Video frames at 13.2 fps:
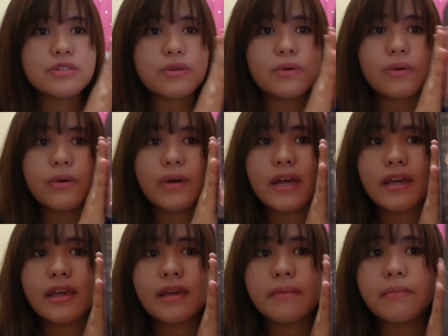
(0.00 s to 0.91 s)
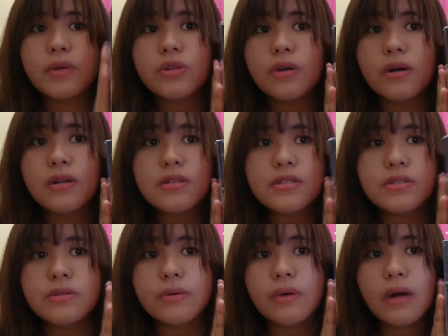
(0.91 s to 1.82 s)
So, I bought
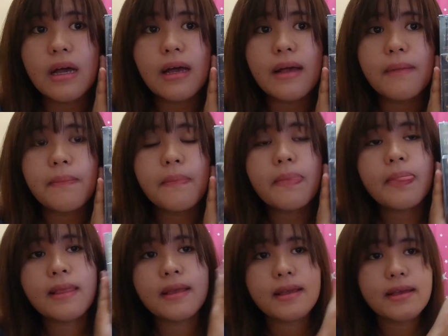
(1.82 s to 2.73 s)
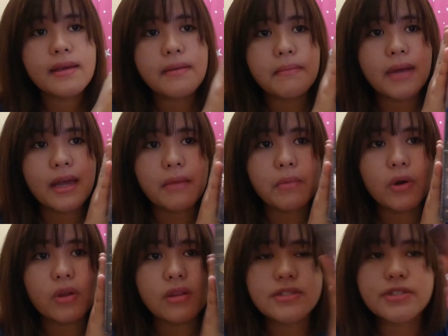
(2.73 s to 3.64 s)
also a
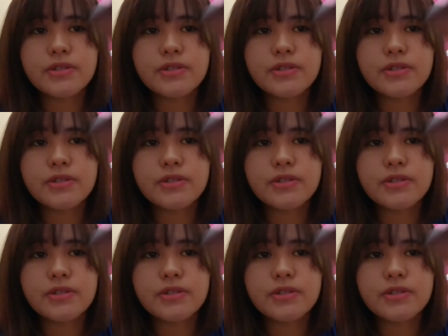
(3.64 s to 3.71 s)
Bible.